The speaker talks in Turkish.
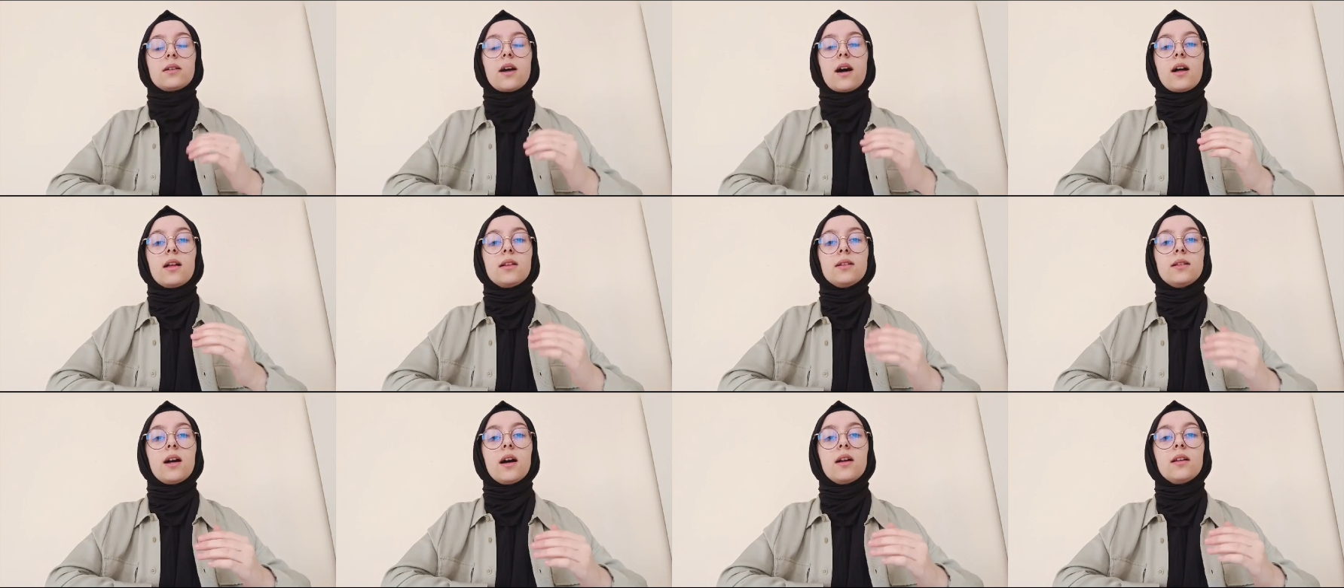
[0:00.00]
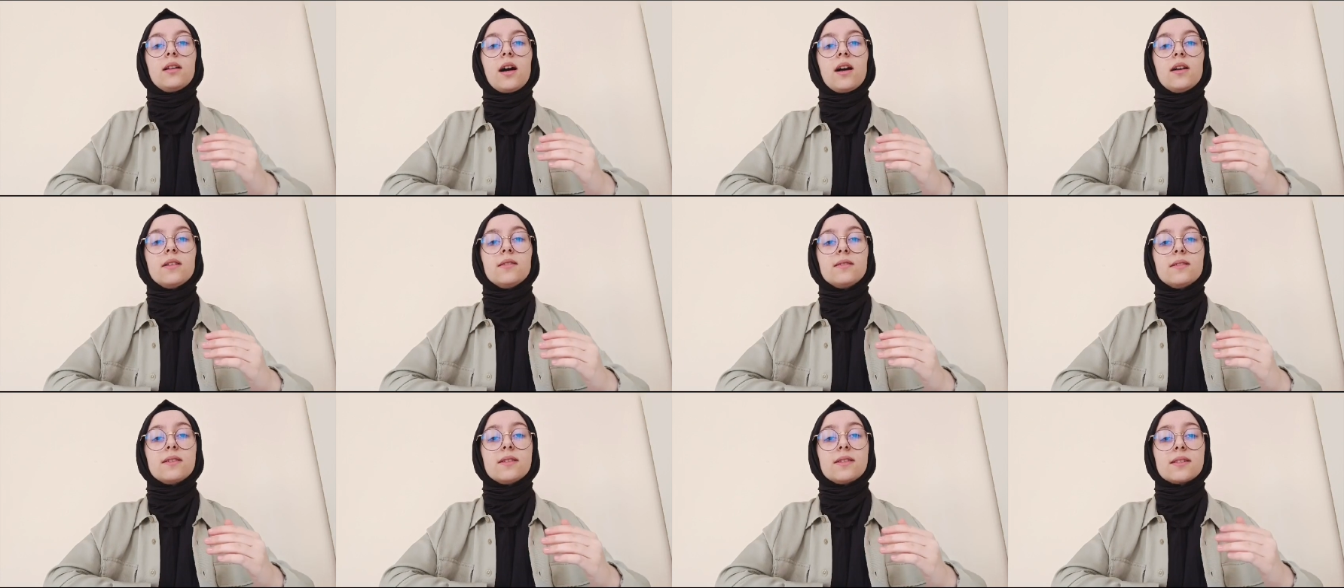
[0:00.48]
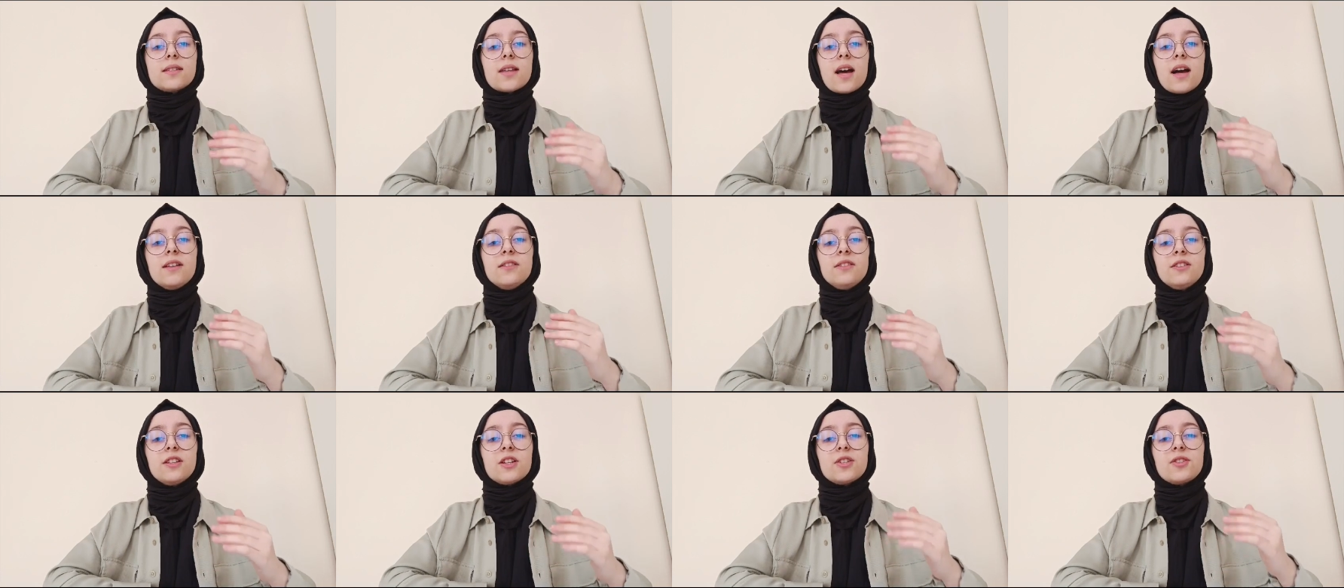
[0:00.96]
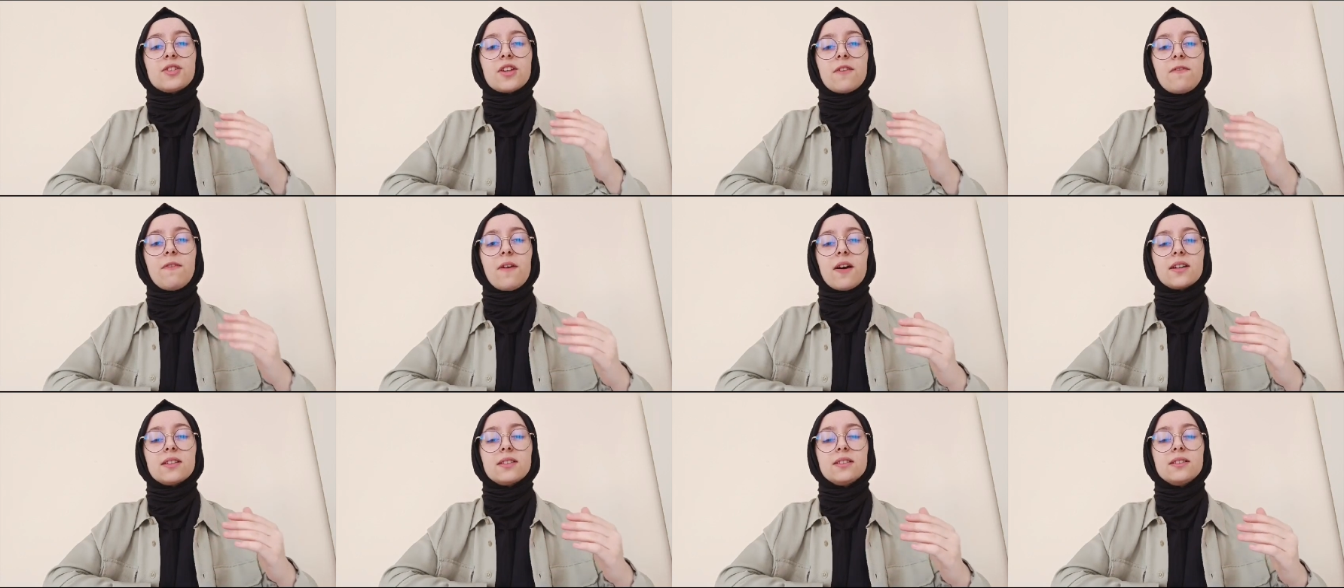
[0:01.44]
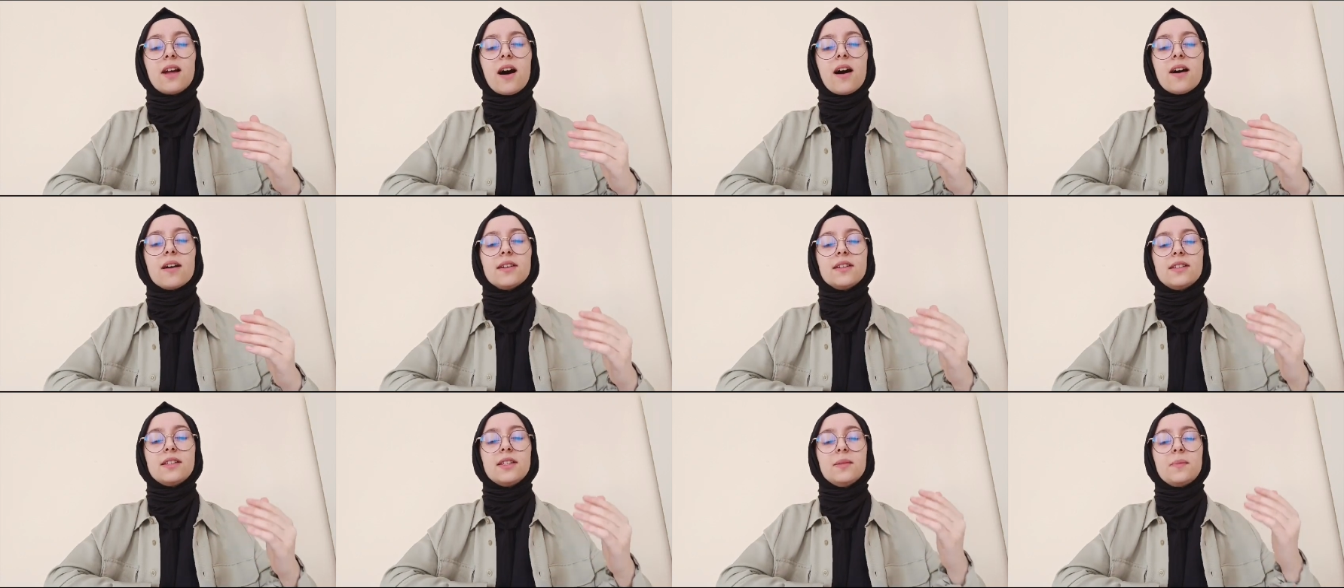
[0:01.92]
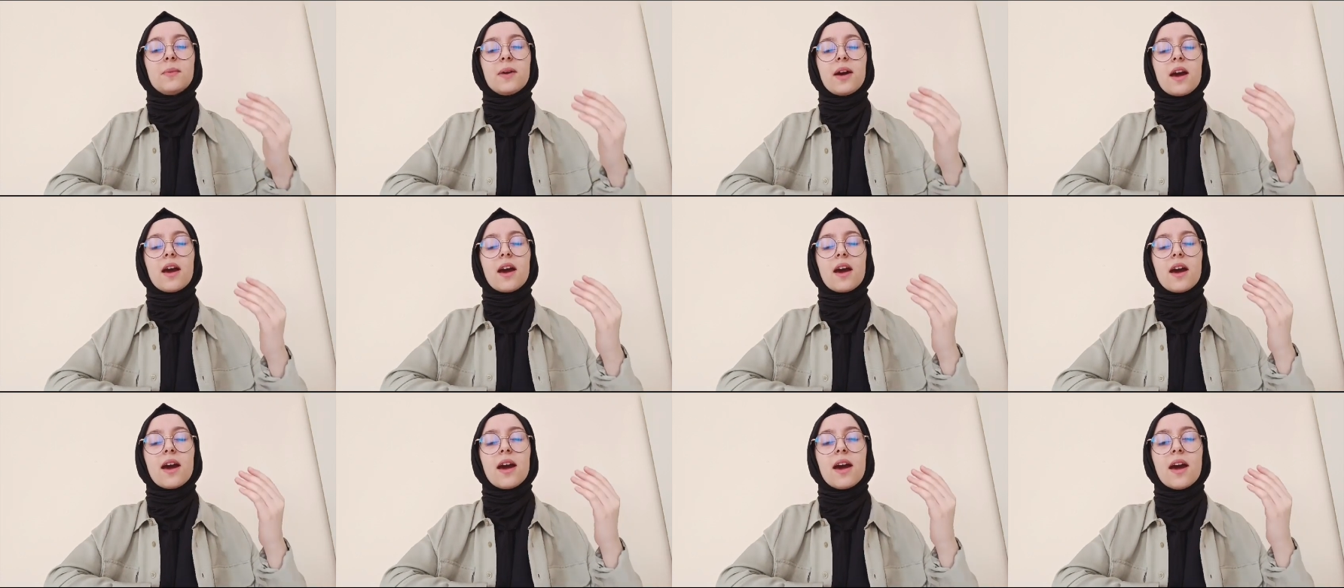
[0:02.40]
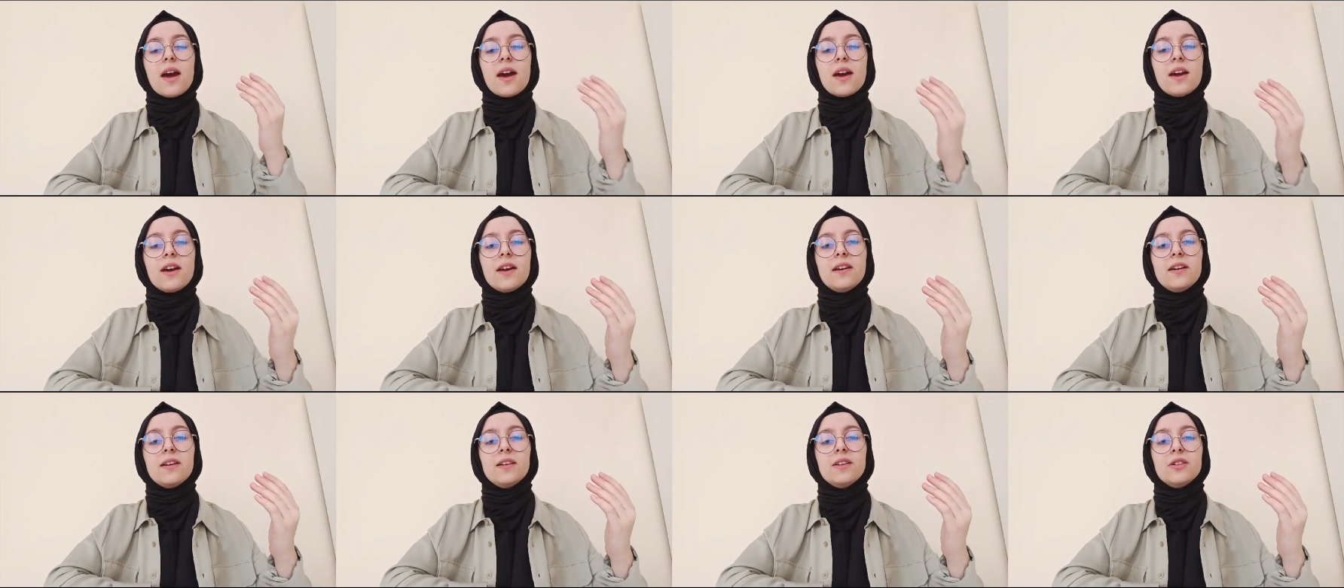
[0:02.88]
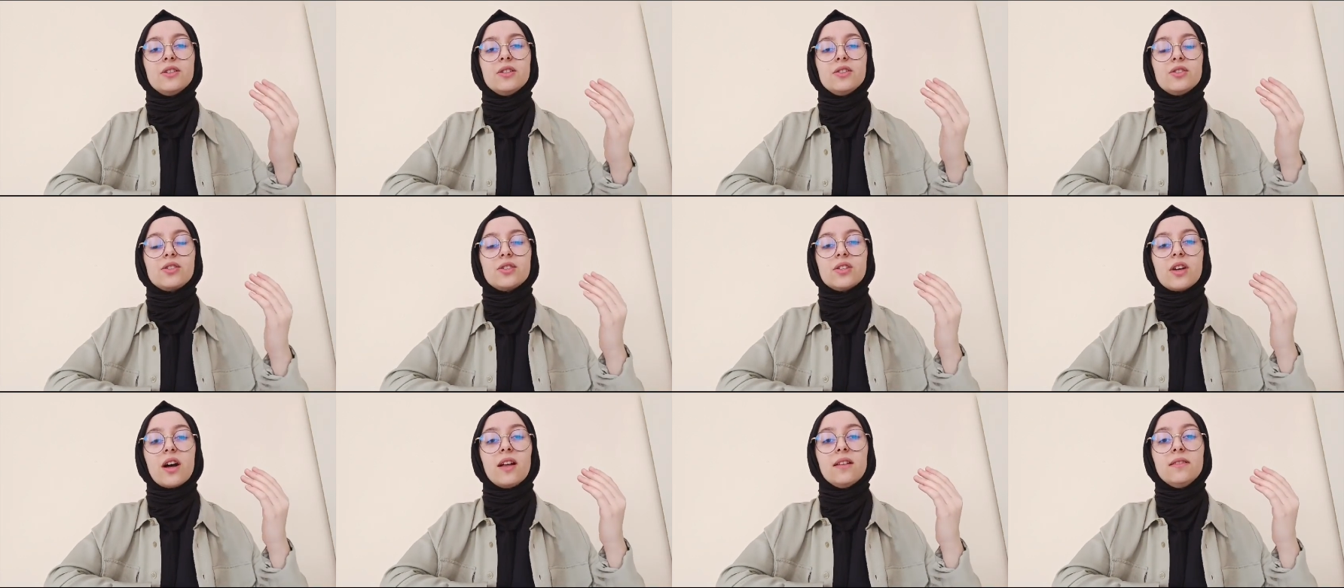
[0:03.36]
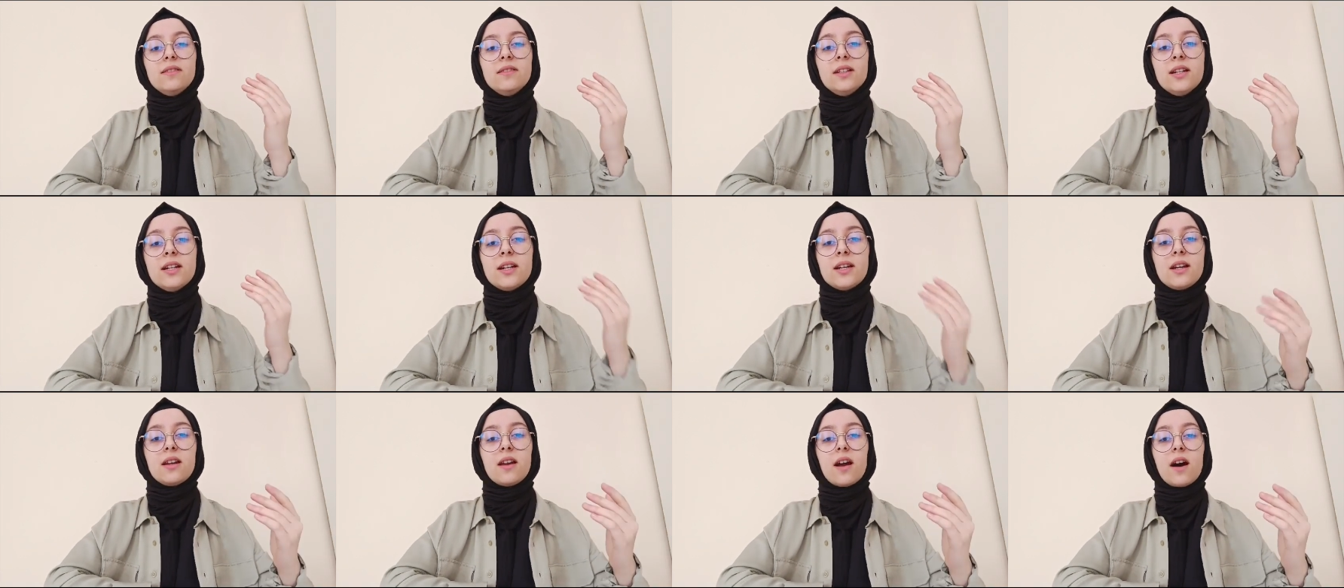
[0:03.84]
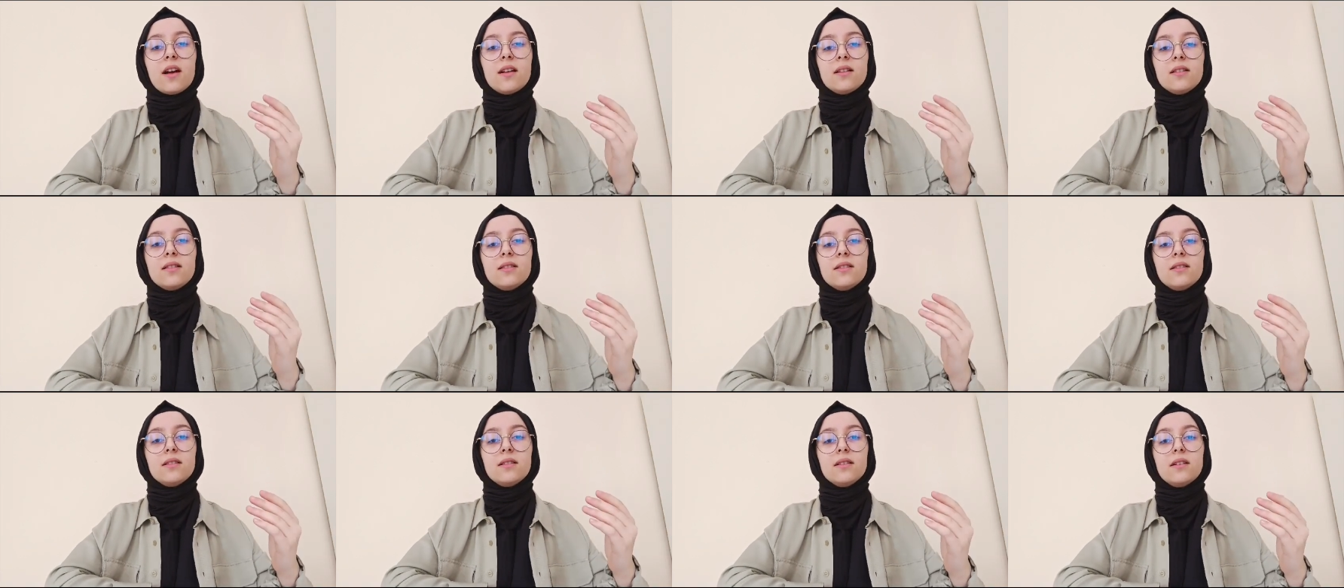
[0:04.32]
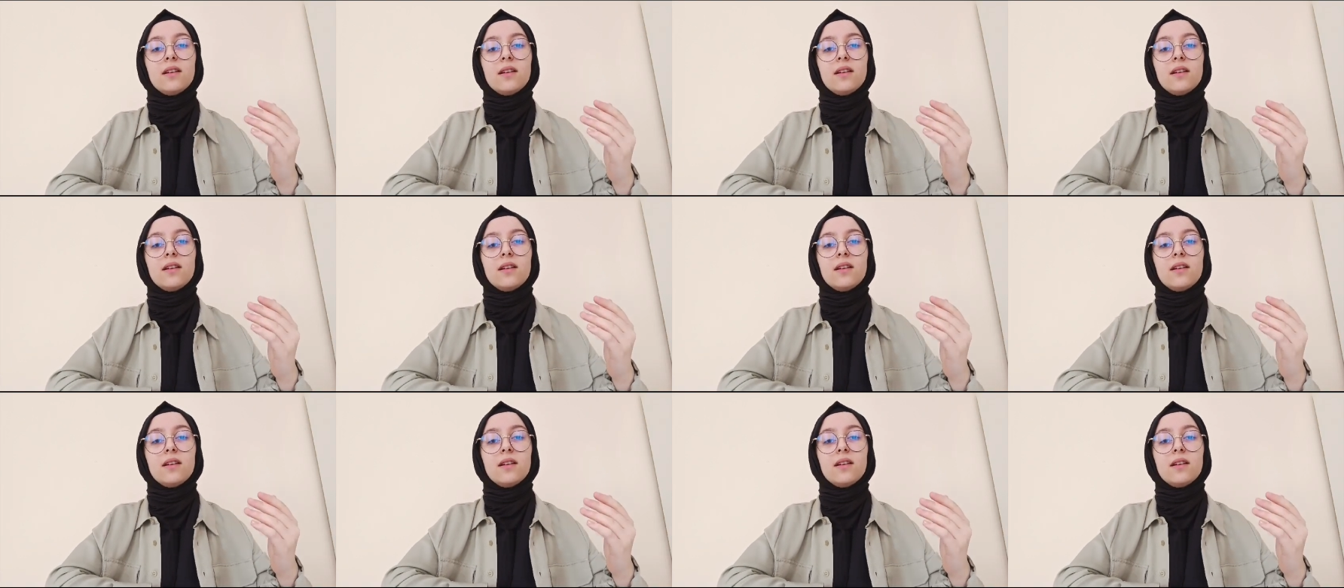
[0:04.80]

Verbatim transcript: Dalgalan sen de şafaklar gibi ey şanlı helal.